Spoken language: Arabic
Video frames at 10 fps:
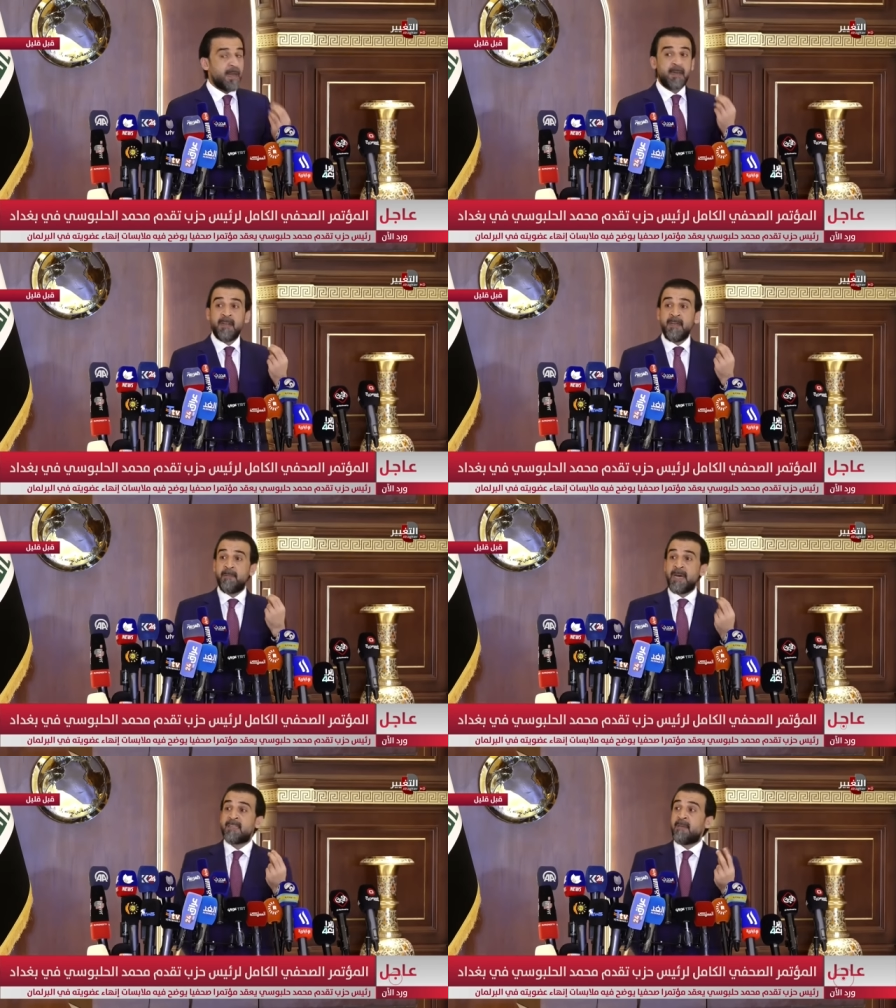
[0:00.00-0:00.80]
اقرن
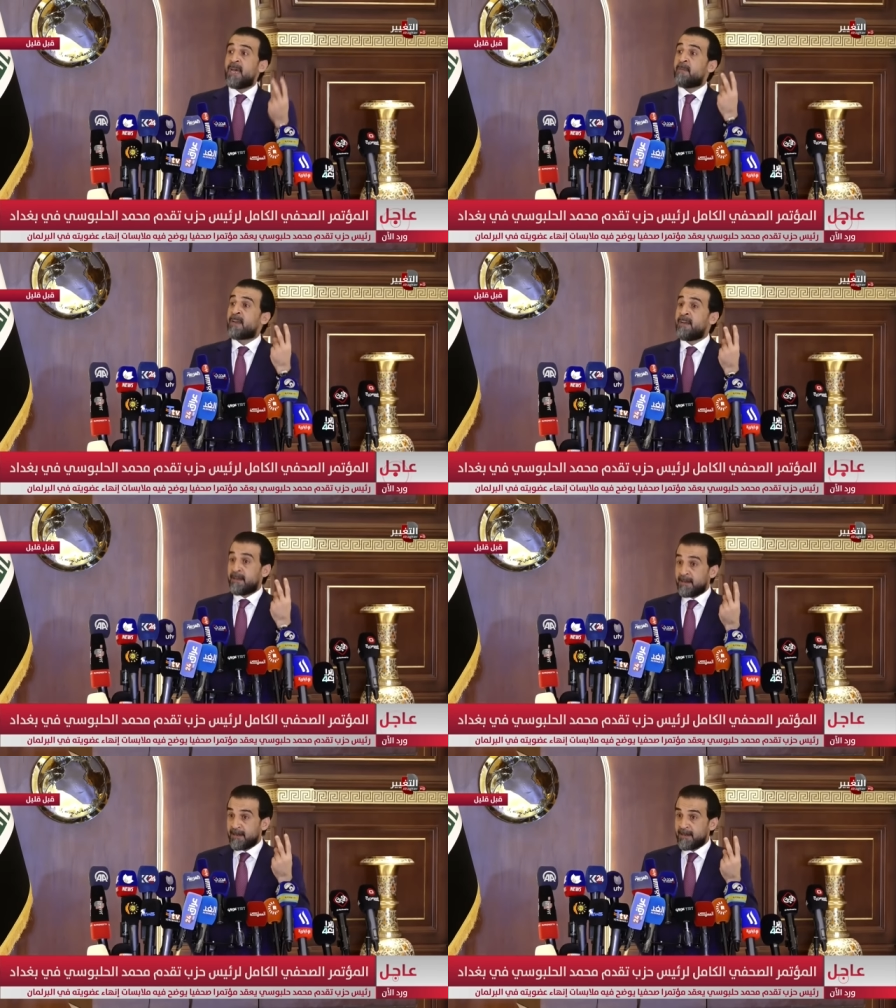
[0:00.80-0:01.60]
عبادته
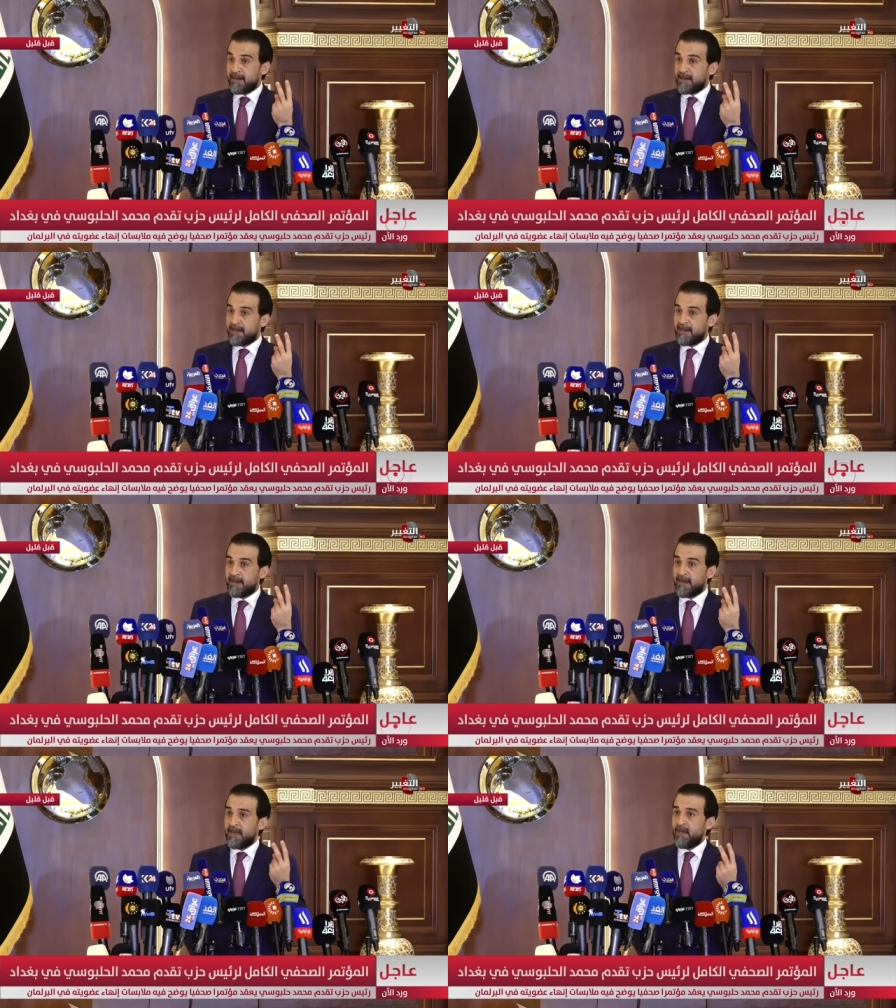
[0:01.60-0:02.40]
بامرين
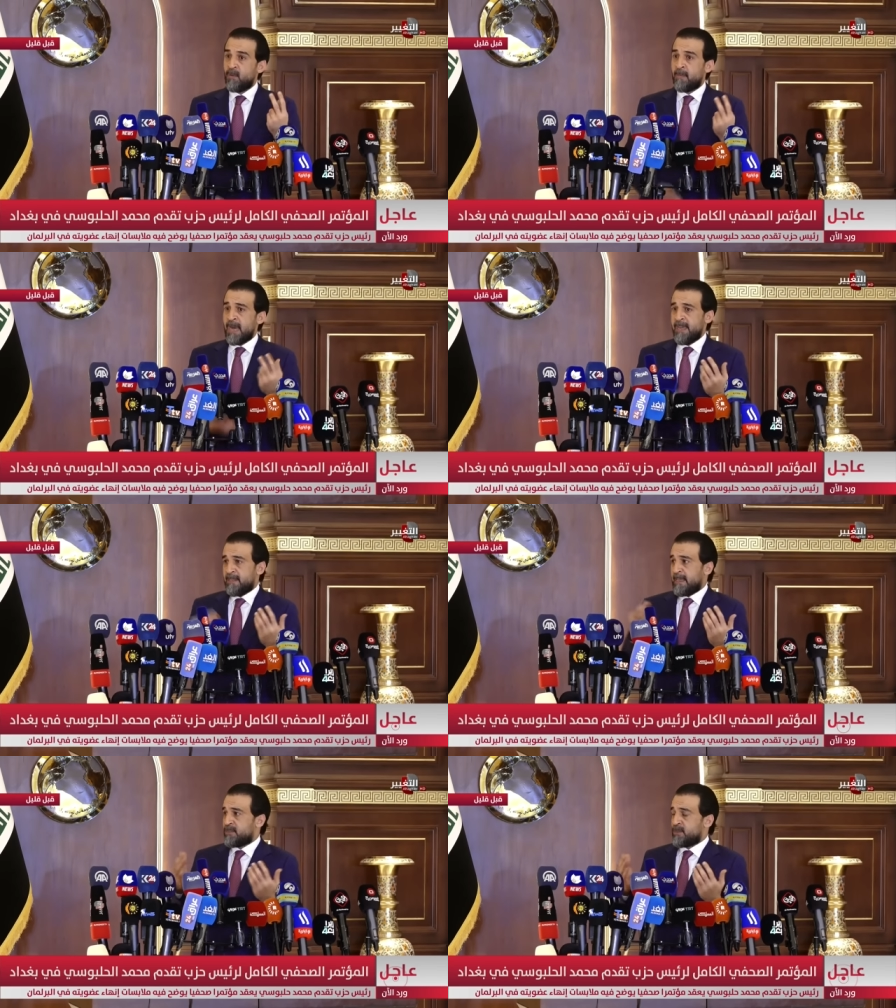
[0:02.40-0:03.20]
اللي هو ما
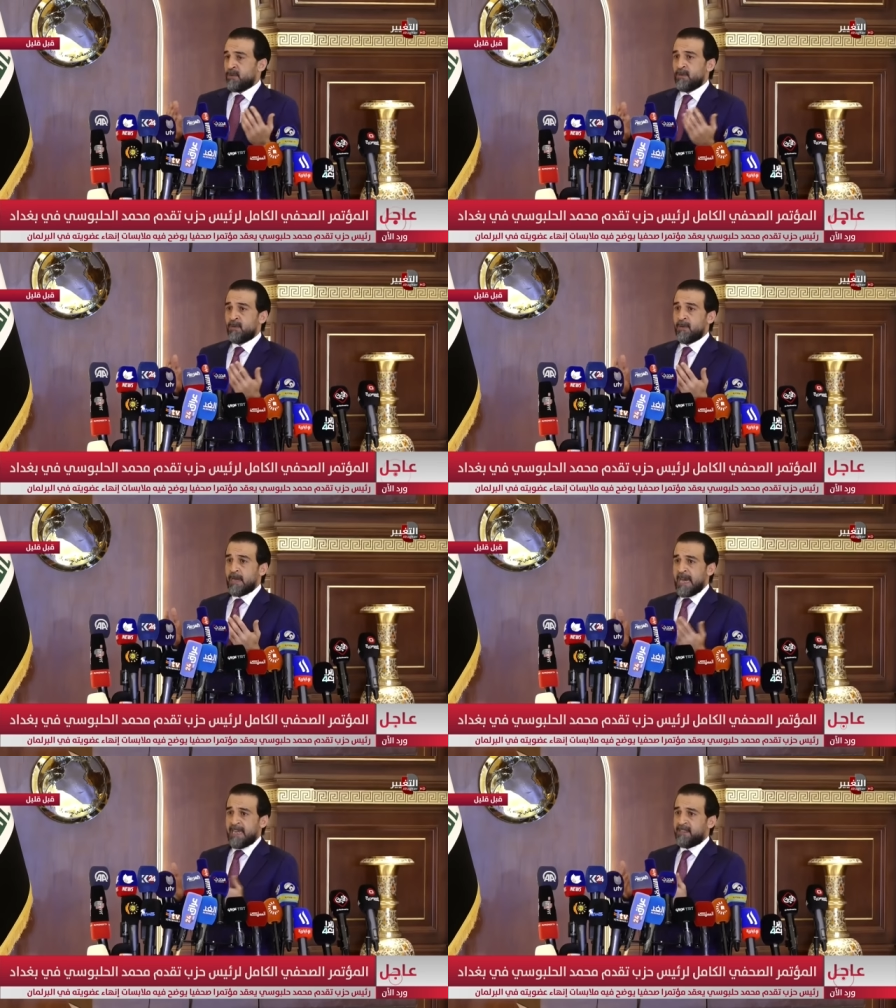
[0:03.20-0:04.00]
يحتاج انه
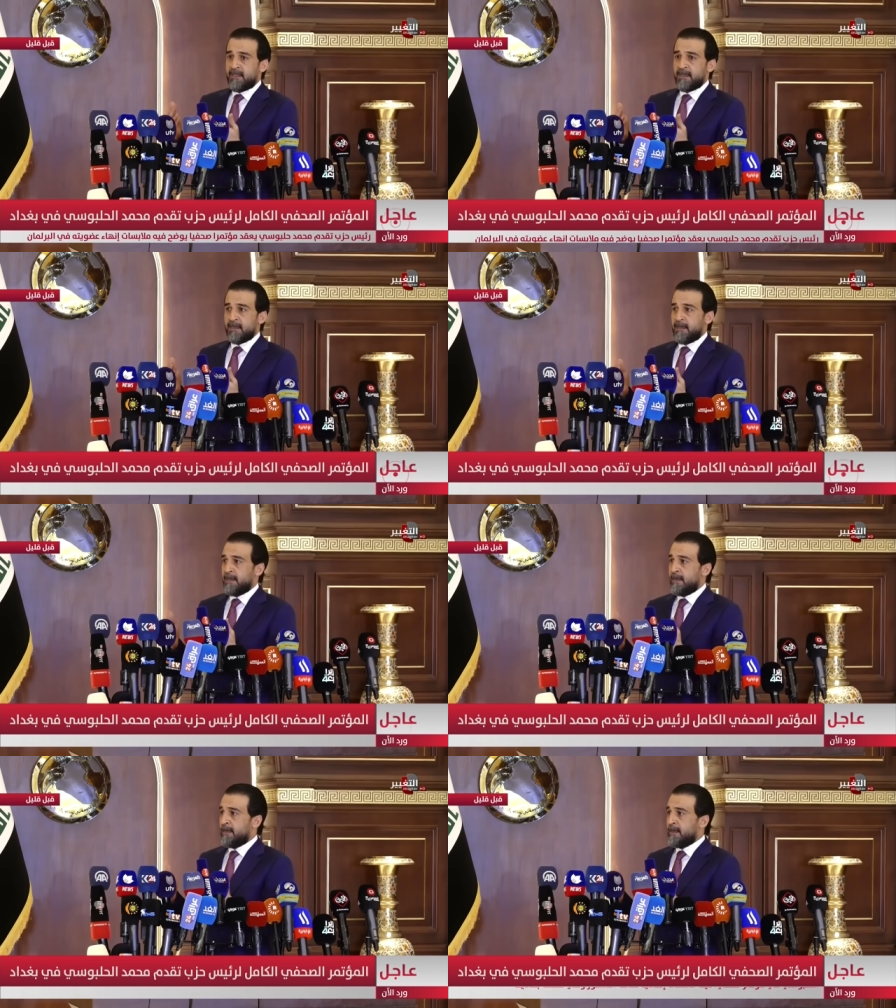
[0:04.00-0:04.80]
احد
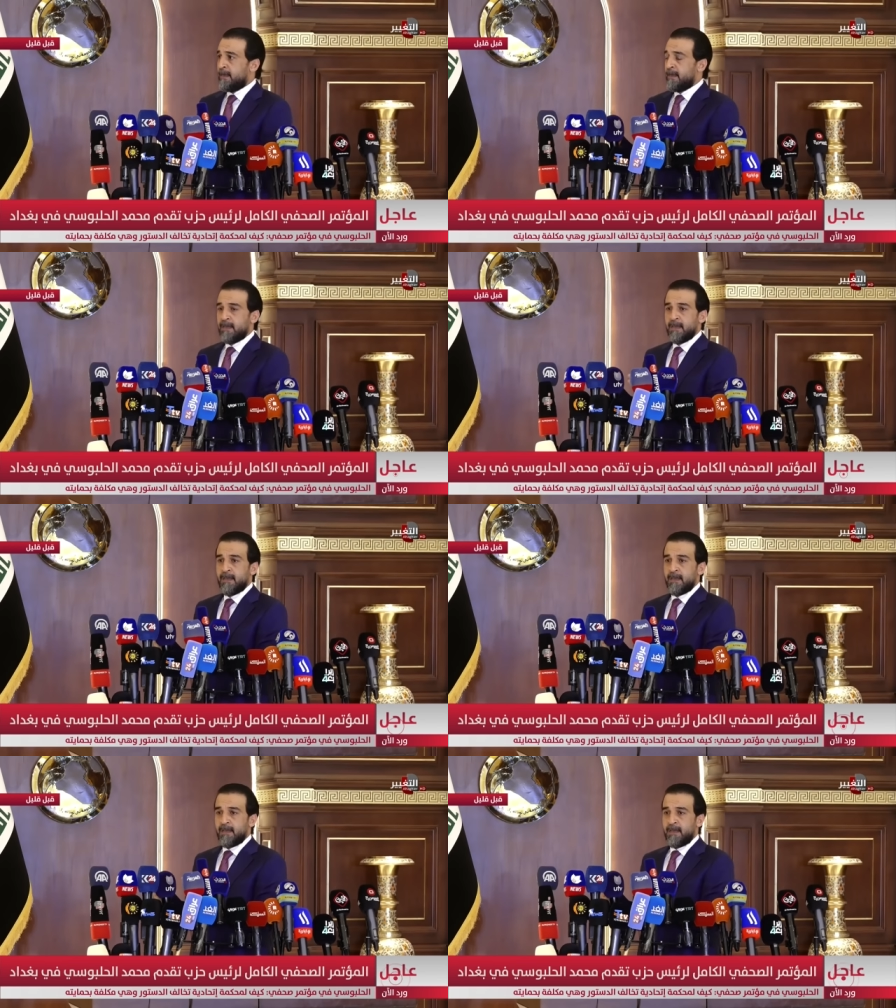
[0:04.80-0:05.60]
إيه،
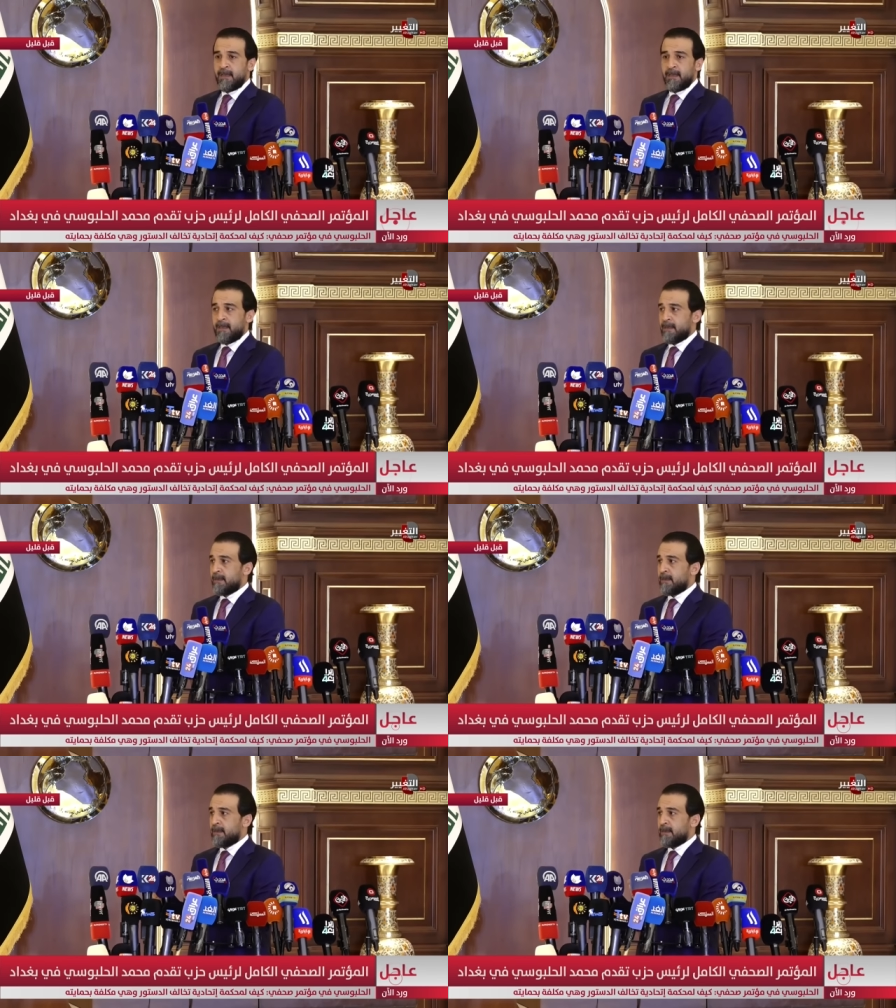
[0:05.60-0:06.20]
إيه،